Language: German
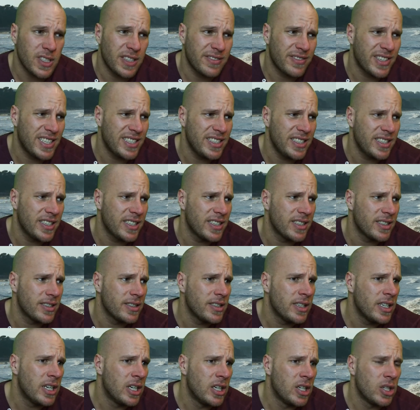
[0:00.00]
wenn ihr
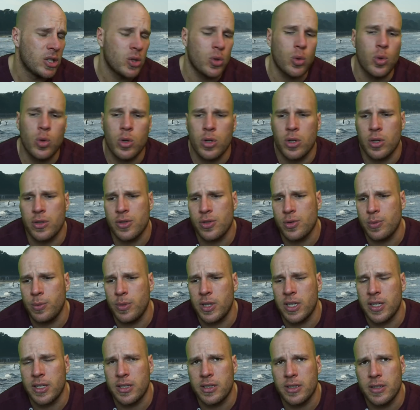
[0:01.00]
Drogen
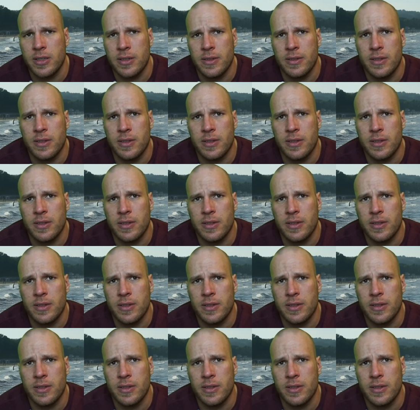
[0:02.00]
konsumiert,